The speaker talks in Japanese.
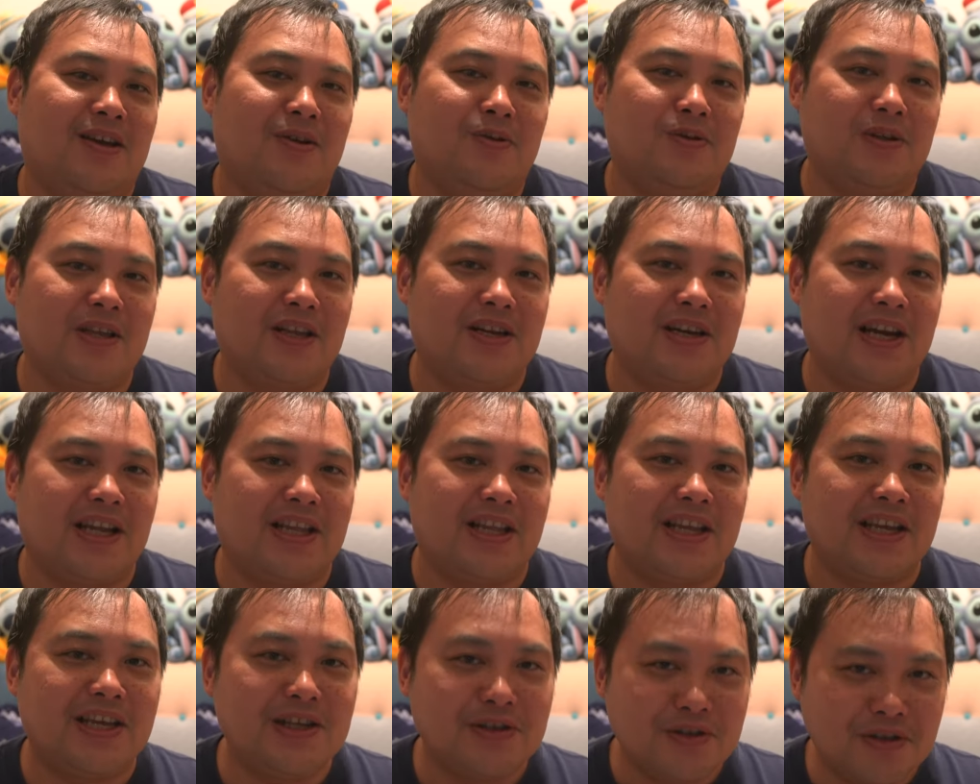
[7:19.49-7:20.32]
ホテルが
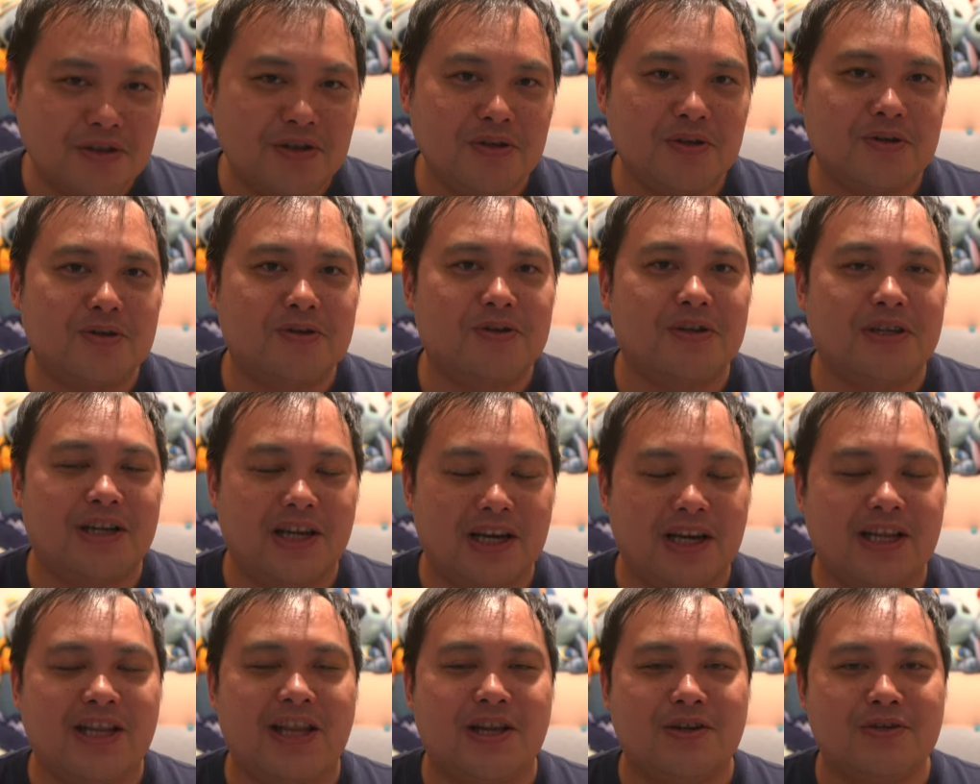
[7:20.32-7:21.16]
できるということ
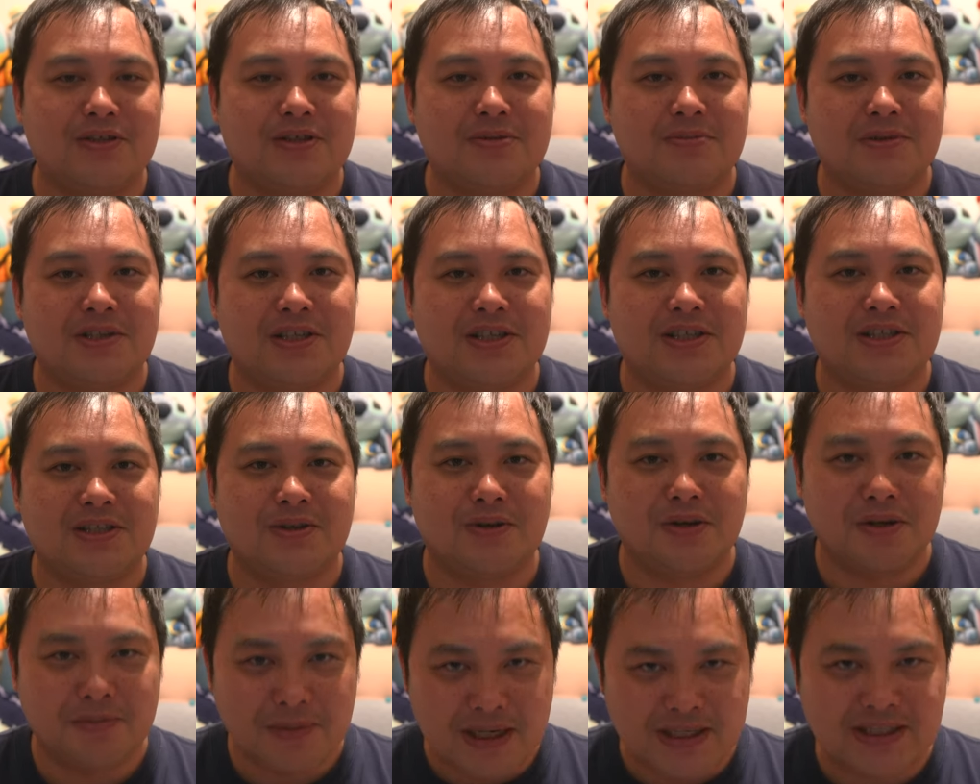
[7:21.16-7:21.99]
でね、楽しみにし
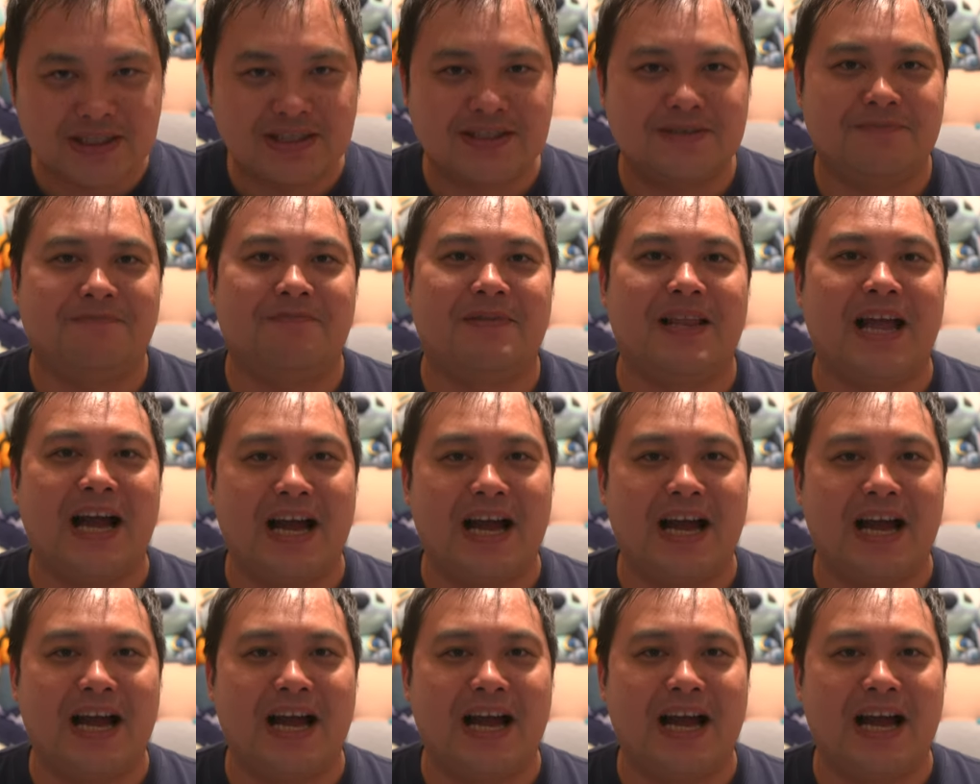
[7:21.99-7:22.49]
ております。